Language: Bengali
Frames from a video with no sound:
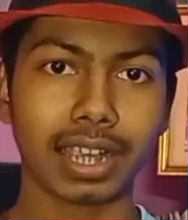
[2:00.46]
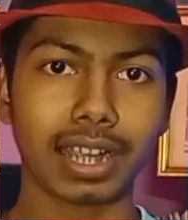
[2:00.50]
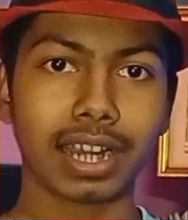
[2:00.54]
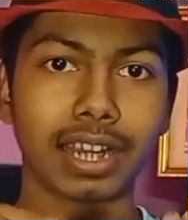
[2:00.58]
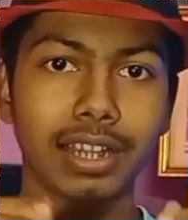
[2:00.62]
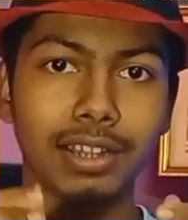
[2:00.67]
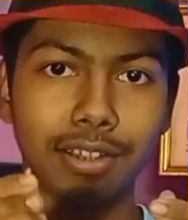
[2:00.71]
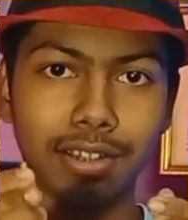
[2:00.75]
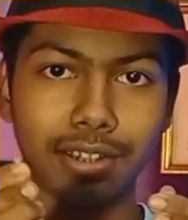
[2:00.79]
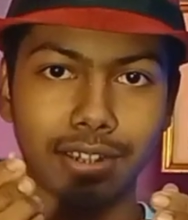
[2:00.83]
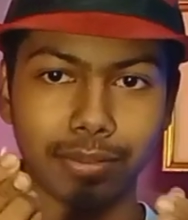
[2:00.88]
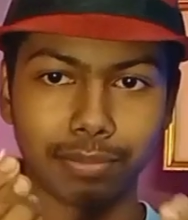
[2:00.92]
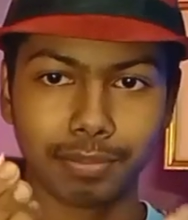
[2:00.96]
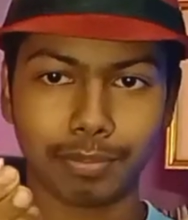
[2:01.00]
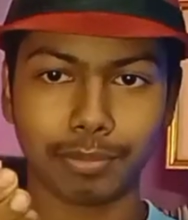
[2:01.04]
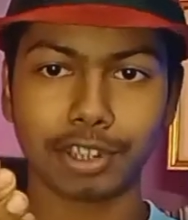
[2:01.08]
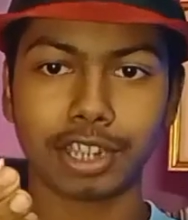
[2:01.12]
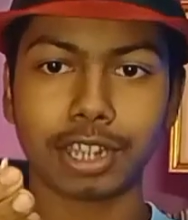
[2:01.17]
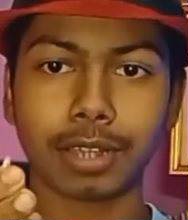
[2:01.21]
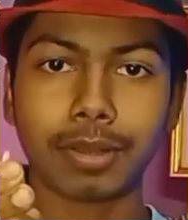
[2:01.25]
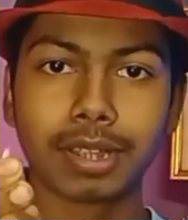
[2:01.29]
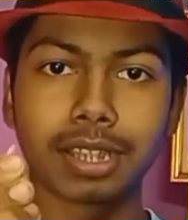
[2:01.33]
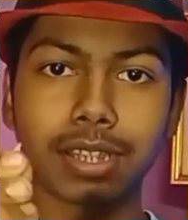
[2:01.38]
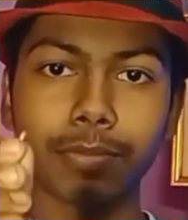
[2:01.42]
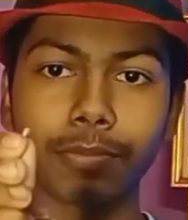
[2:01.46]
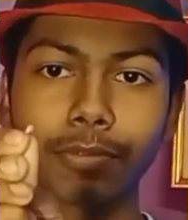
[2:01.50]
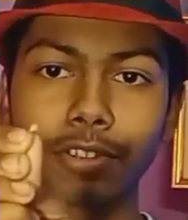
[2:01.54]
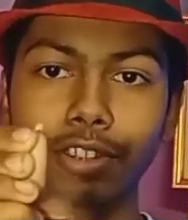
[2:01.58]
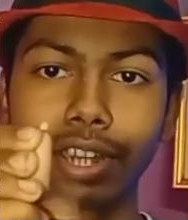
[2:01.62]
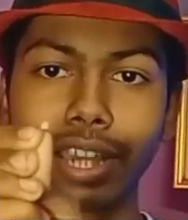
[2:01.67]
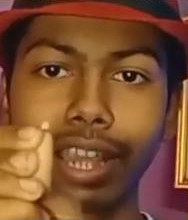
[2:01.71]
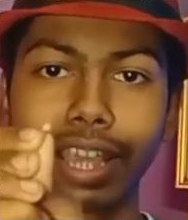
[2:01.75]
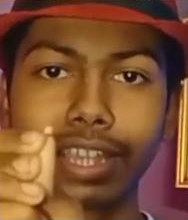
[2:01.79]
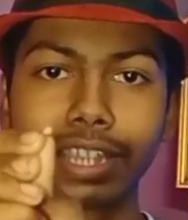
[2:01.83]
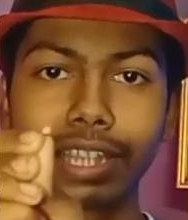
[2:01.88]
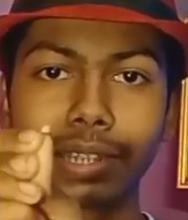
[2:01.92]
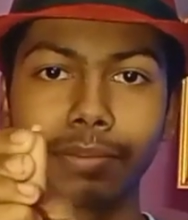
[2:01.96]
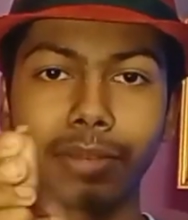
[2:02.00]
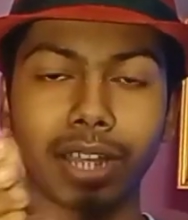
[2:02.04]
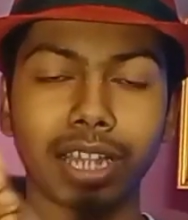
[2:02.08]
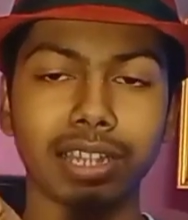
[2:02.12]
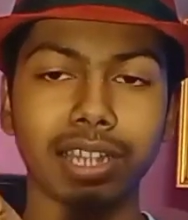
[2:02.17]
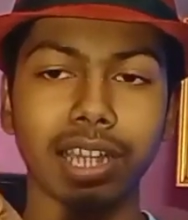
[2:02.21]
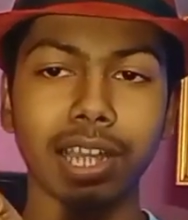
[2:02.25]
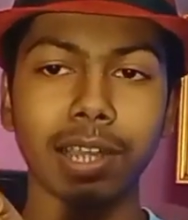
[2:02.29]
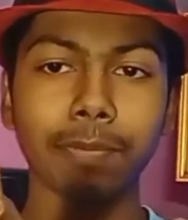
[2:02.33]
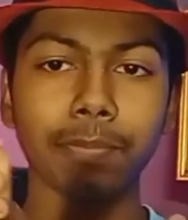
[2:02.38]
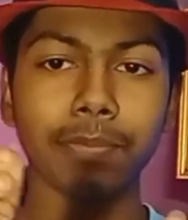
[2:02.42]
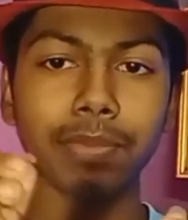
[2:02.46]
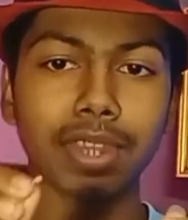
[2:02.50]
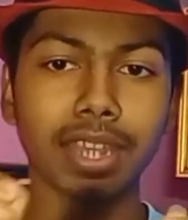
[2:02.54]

এখানে ধরে বুঝতে পারছেন বন্ধুরা এই যে মাথা